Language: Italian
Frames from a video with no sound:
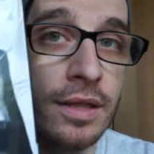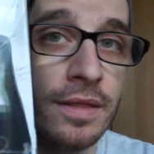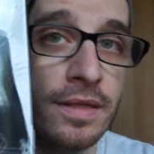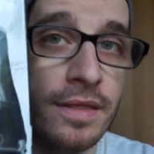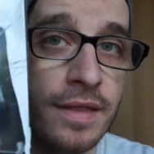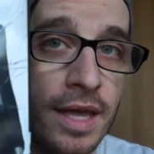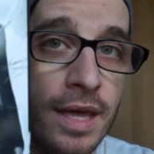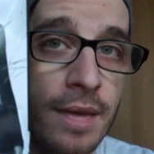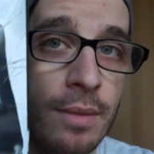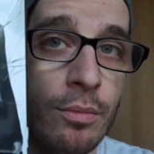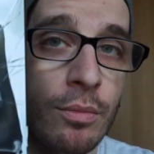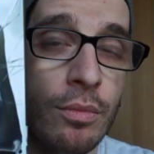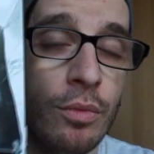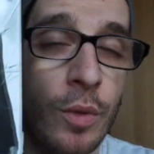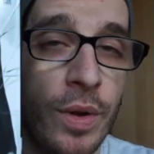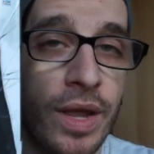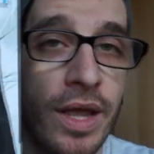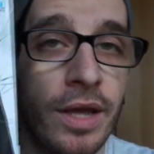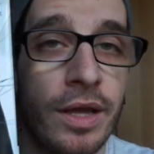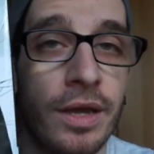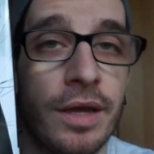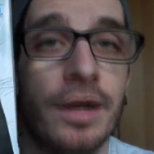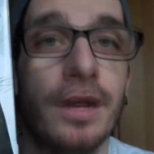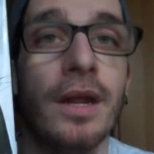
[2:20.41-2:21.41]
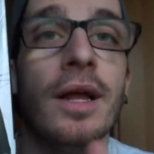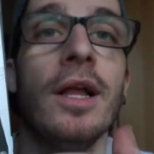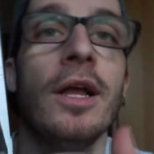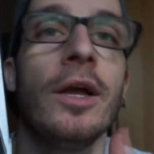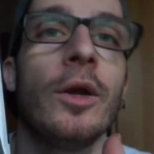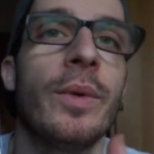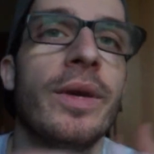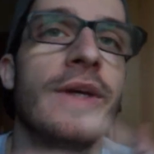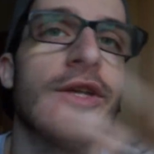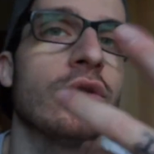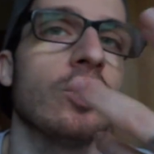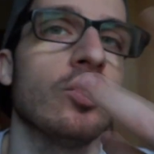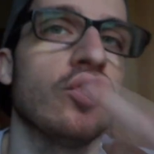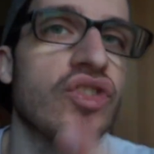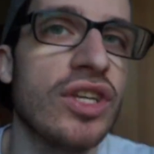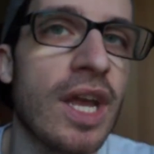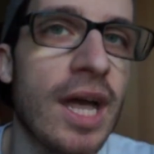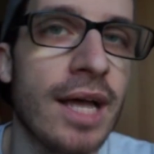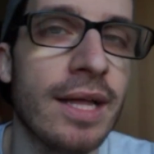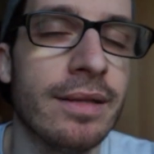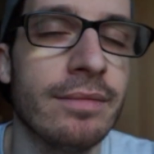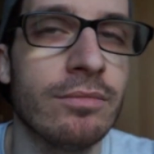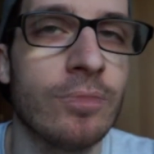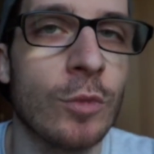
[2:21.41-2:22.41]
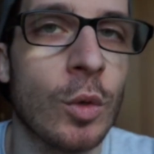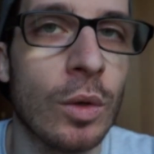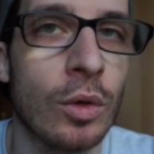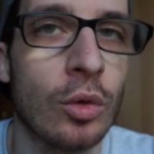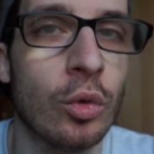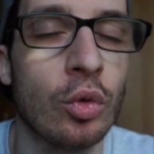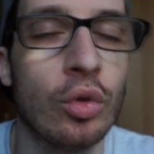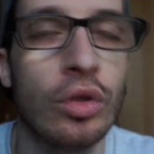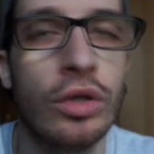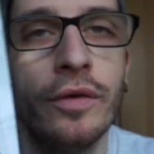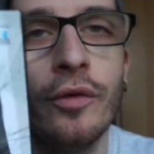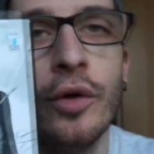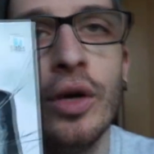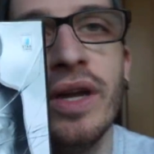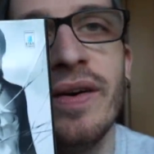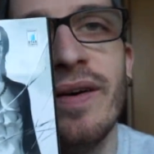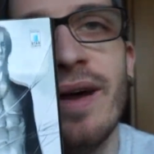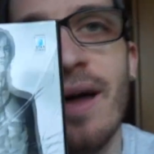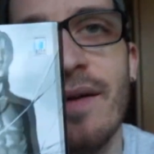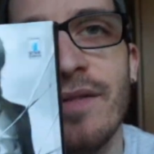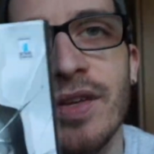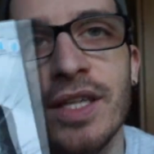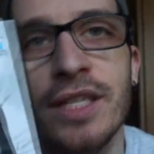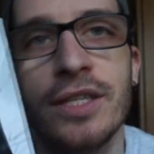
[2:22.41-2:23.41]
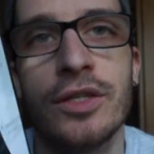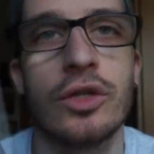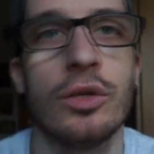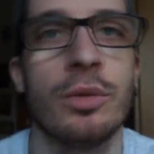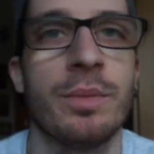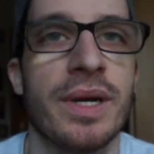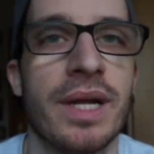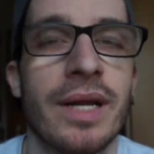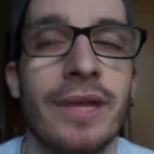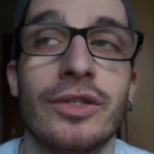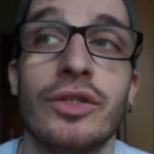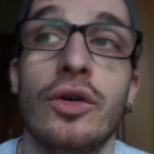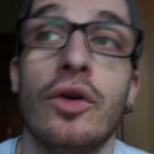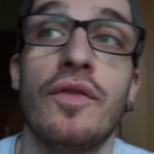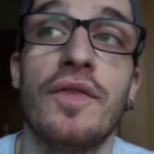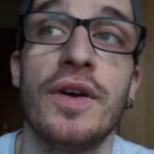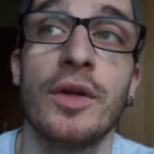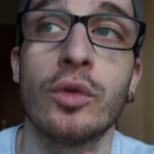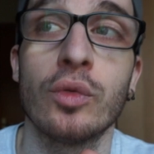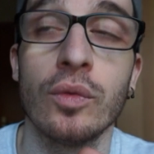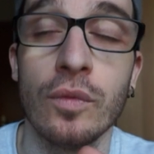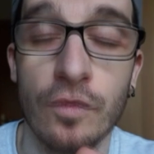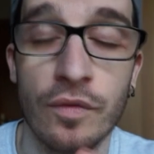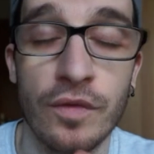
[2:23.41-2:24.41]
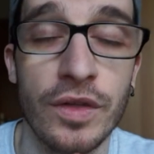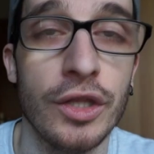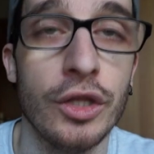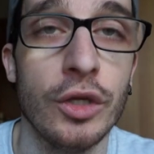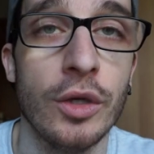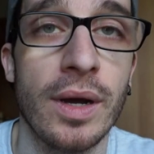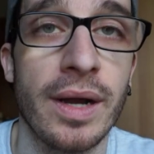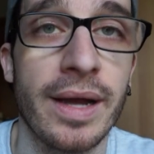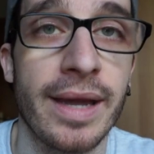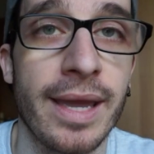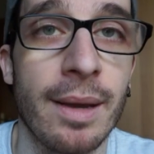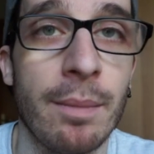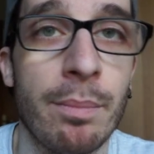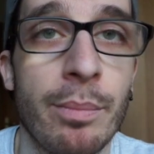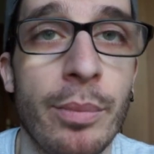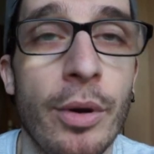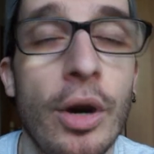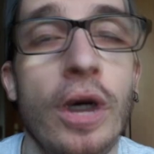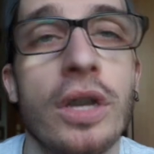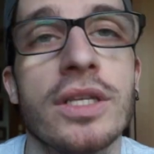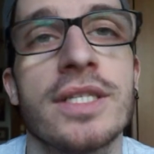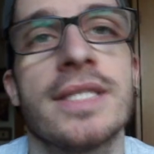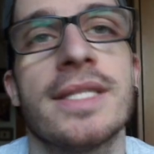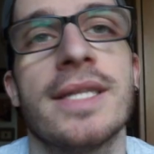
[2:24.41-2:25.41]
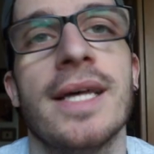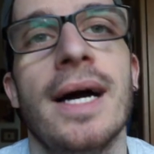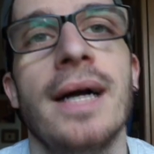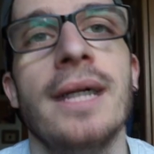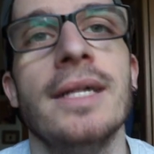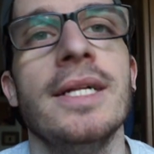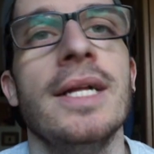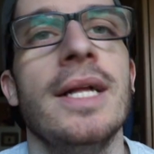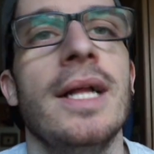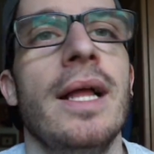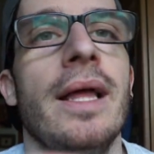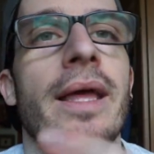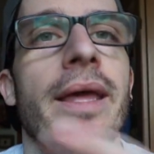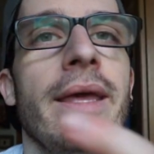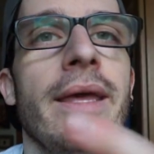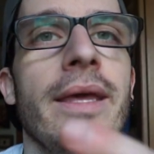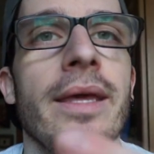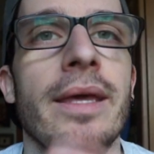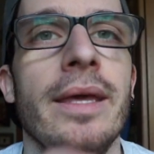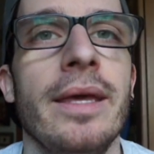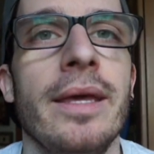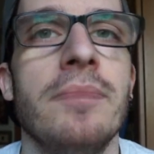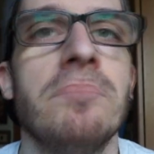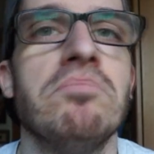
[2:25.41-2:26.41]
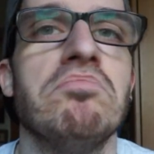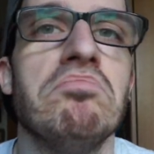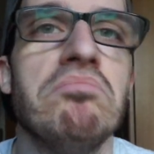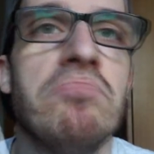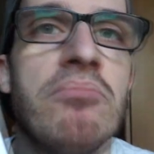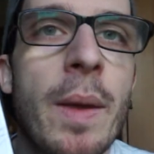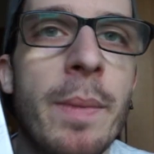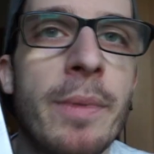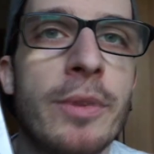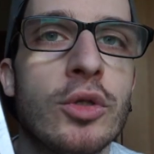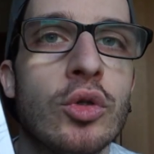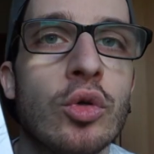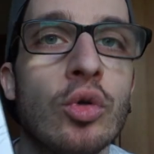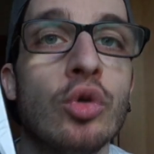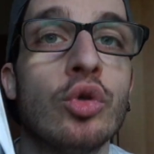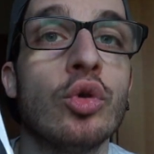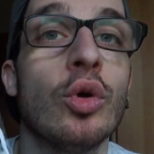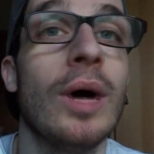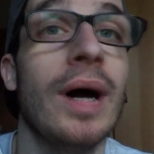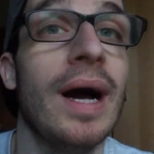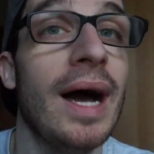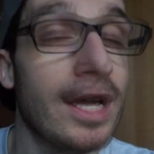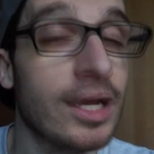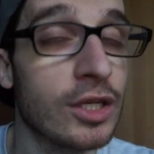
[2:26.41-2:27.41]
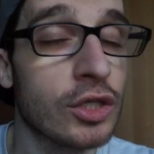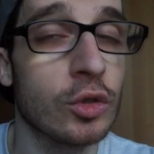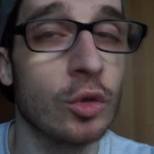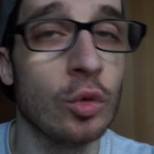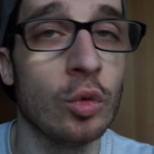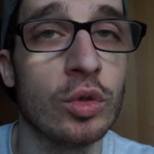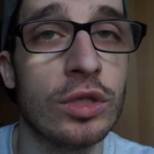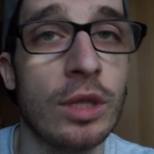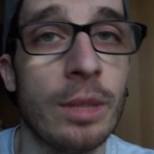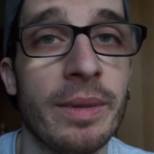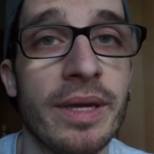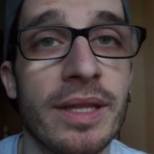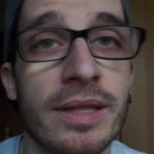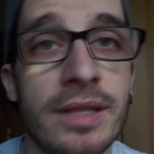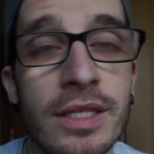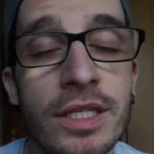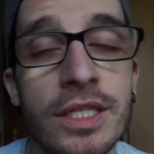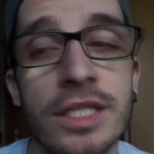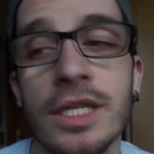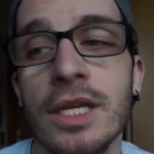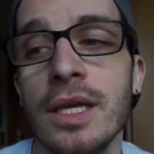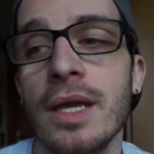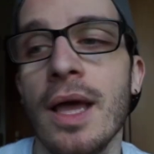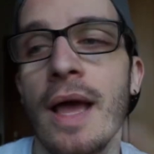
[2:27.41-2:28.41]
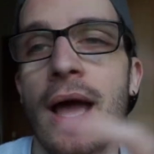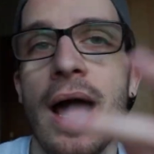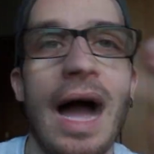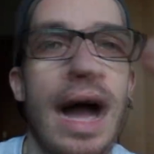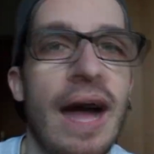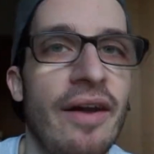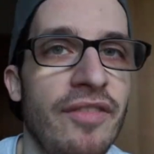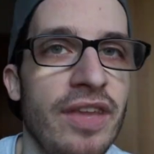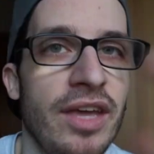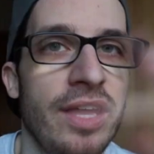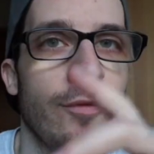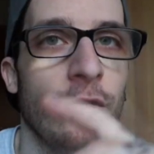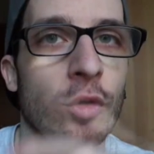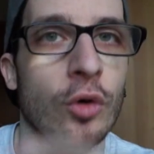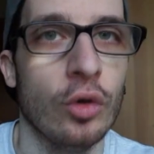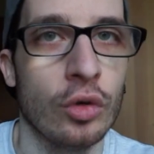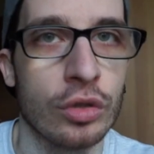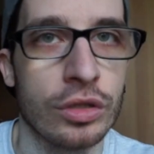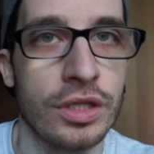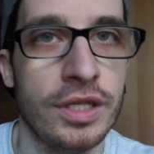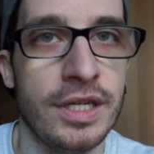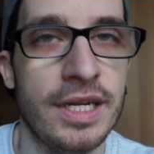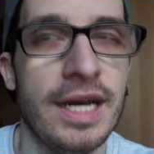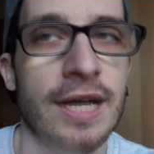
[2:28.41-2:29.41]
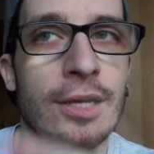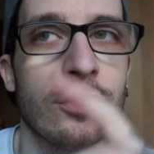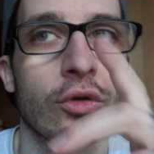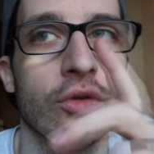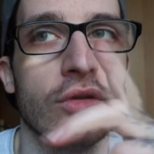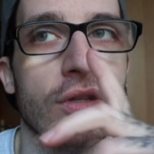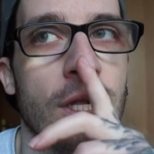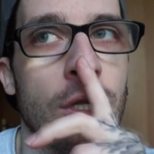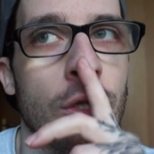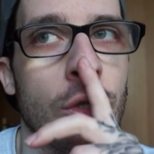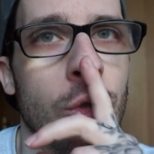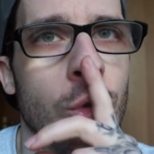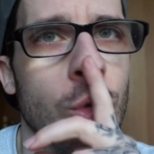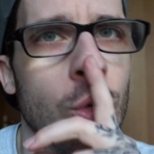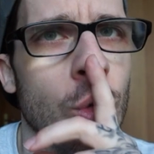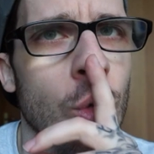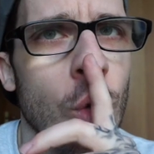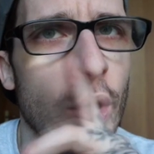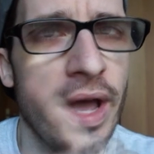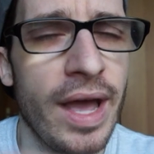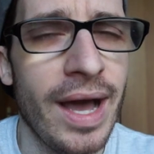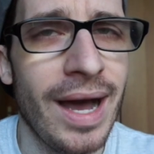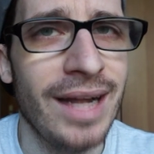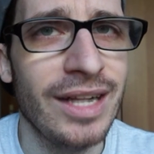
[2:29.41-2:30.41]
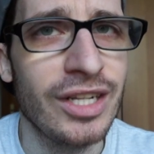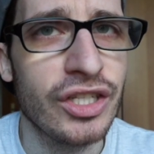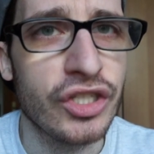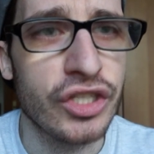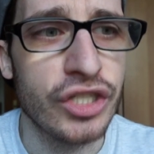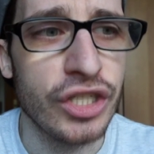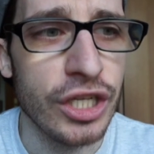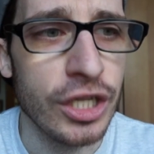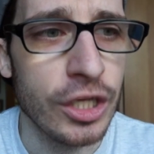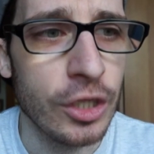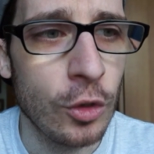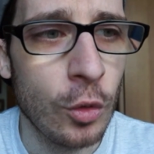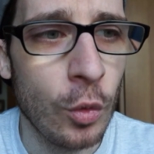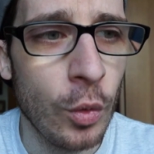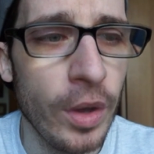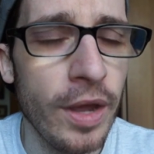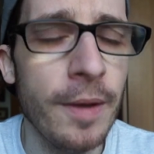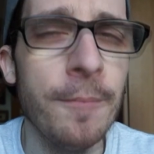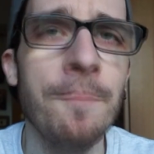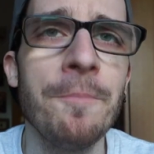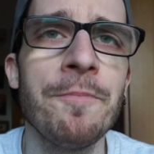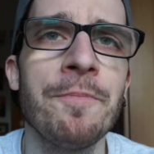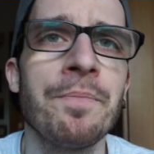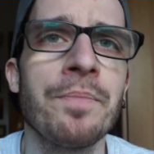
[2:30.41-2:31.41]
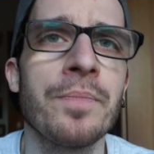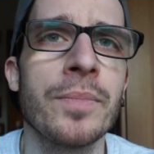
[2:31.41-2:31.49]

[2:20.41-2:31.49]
The Breaker. Questo già qualcuno di voi l'aveva visto perché ci avevo fatto un video anche apposta e mi è piaciuto assolutamente sì. Avevo ordinato dal 2 al 5